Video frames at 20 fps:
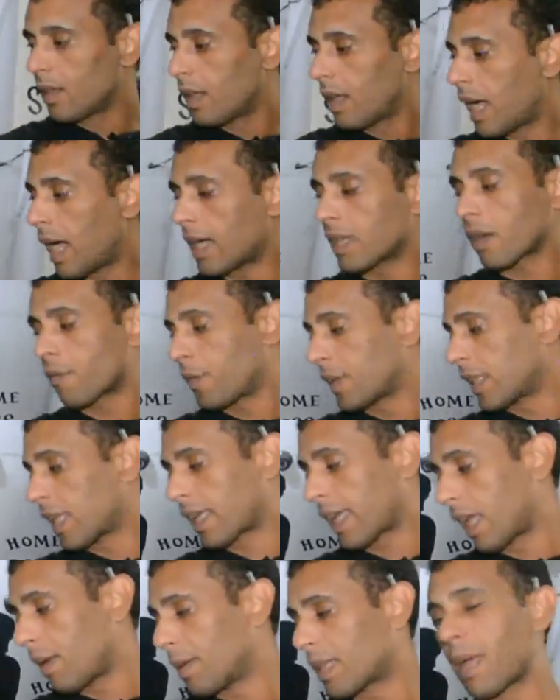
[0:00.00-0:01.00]
اعرف ان
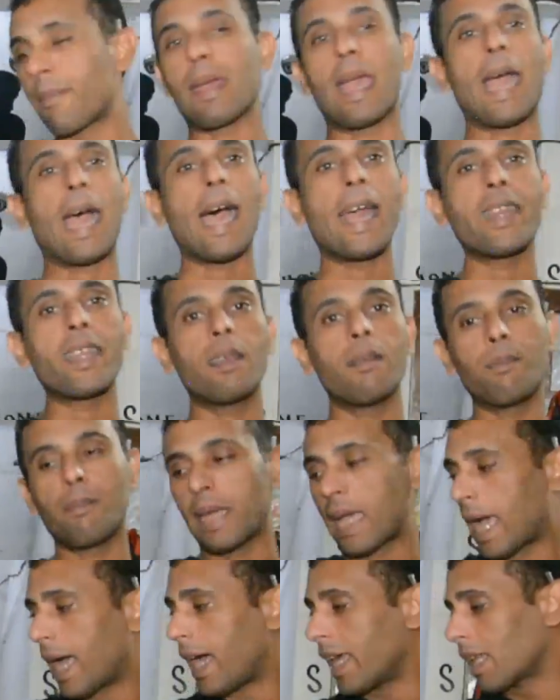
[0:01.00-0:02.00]
الكلب ده بيعاني
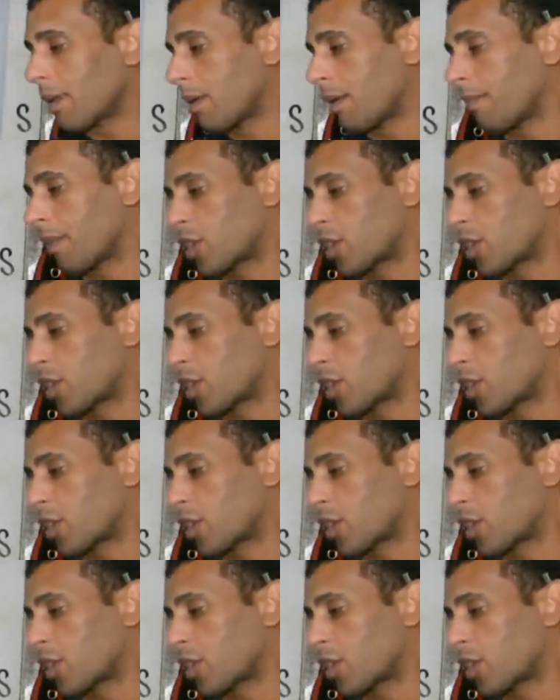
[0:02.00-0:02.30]
بيعاني من